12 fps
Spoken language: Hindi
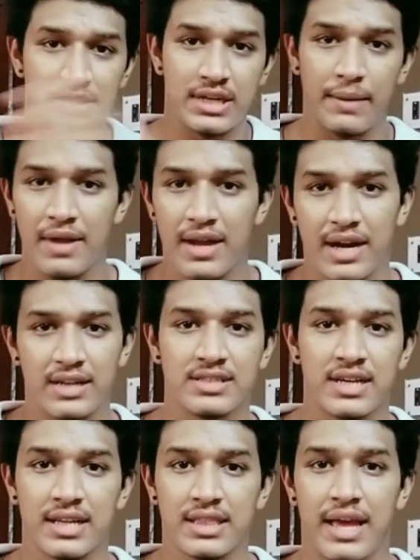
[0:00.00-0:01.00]
फुल सेटअप का
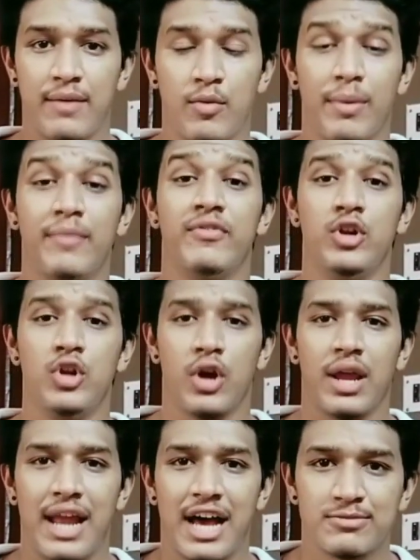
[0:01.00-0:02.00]
खर्चा कितना है वो मैं वीडियो
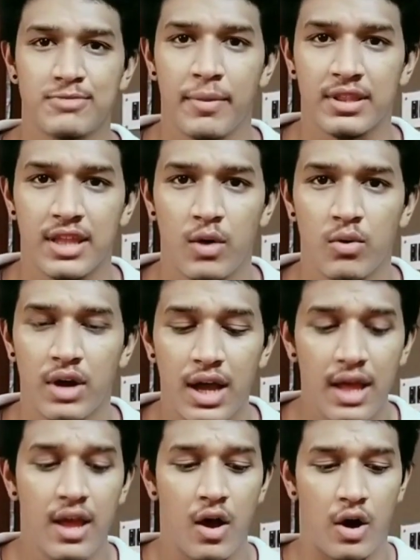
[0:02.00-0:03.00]
के लास्ट में बताऊंगा
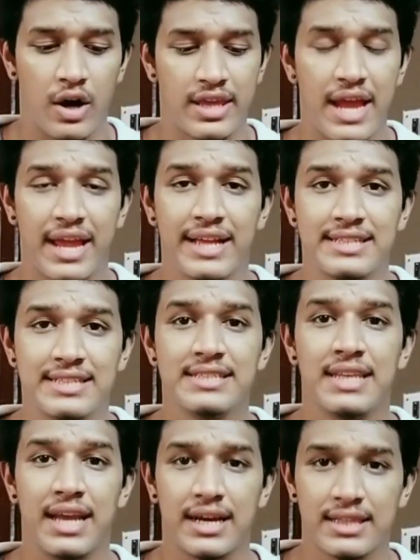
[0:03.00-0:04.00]
और क्या क्या
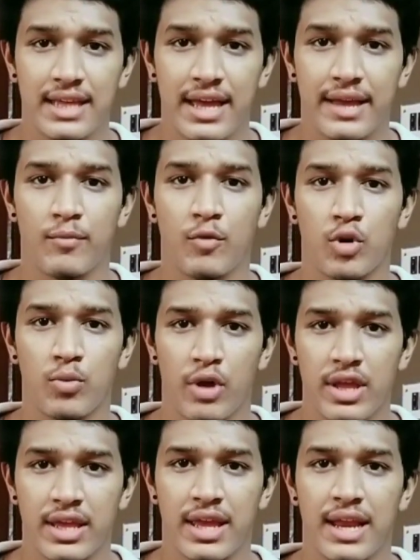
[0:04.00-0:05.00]
चीज लगता है एक मॉडल
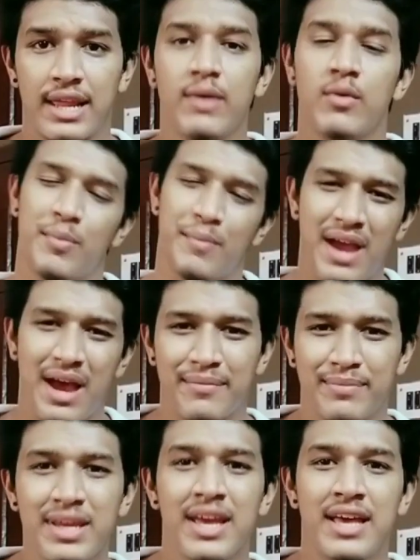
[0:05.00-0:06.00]
ब्लॉगिंग के लिए वो मैं
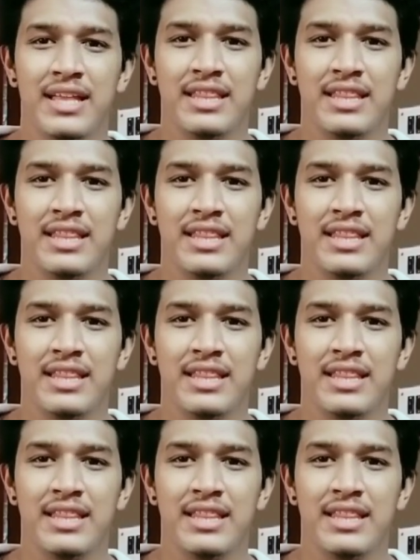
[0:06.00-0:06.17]
अभी